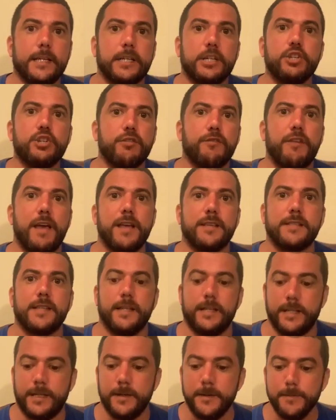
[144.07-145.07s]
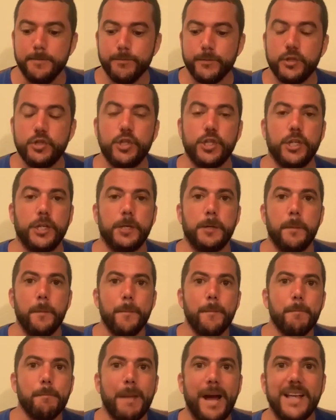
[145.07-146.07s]
que tivesse ali de
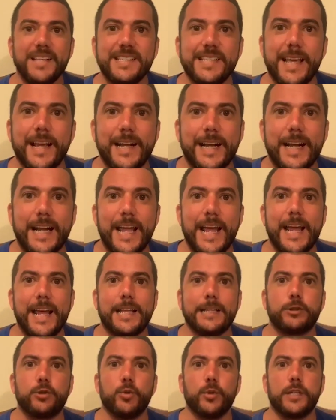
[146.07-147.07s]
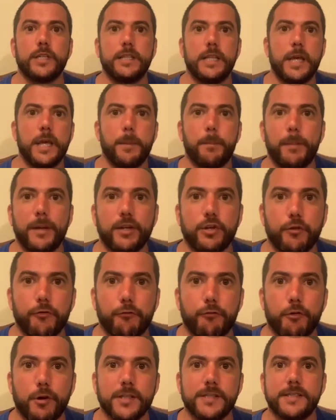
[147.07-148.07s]
mais secreto e que de repente
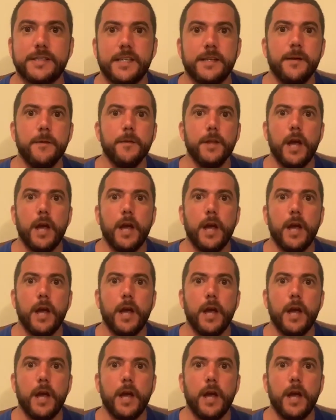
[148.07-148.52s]
fosse